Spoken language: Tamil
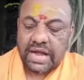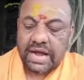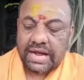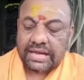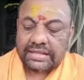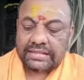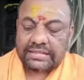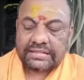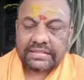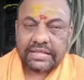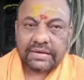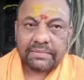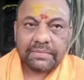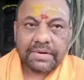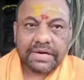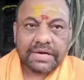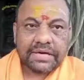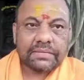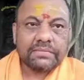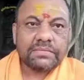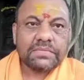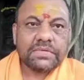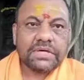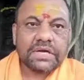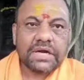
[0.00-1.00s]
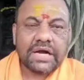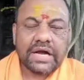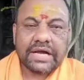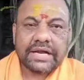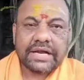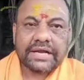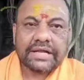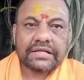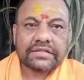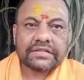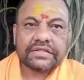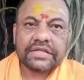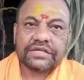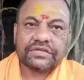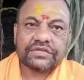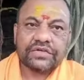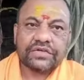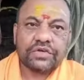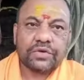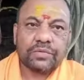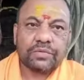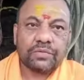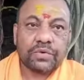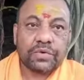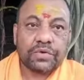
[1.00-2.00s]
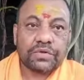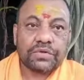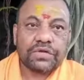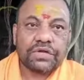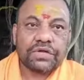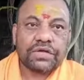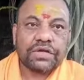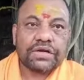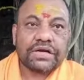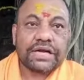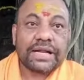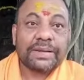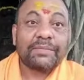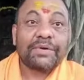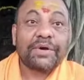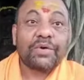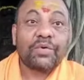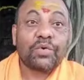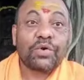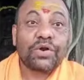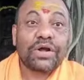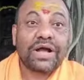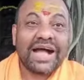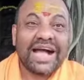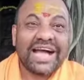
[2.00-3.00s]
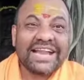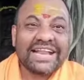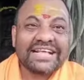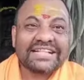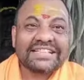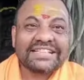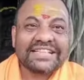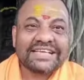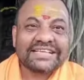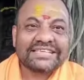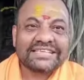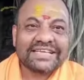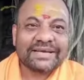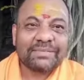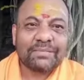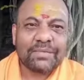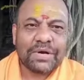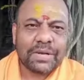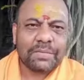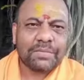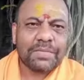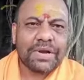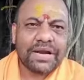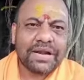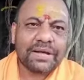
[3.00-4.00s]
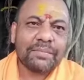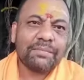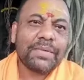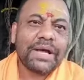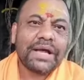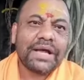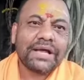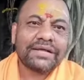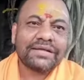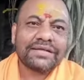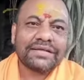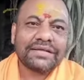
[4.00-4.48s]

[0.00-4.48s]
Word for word: அந்த மனம் காரியத்தை செய்யும் பொழுது நம்ம ஒரு காரியத்தை செய்யும் மனம்னா நம்ம